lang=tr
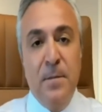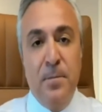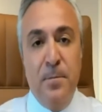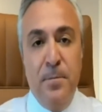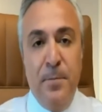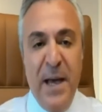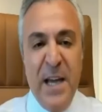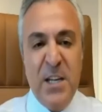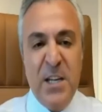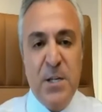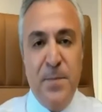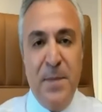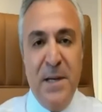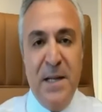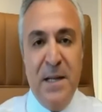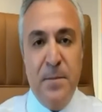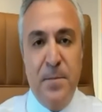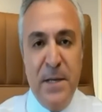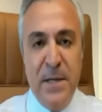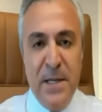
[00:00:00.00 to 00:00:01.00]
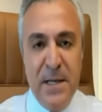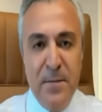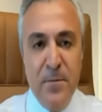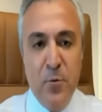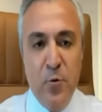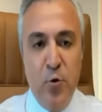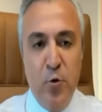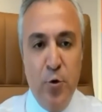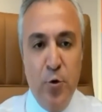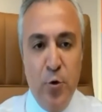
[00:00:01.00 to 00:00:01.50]
5000
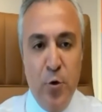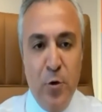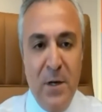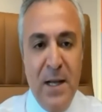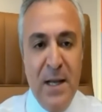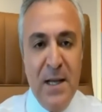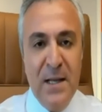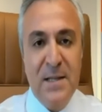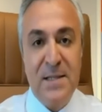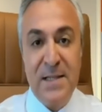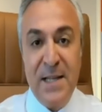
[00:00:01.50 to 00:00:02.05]
prim günüyle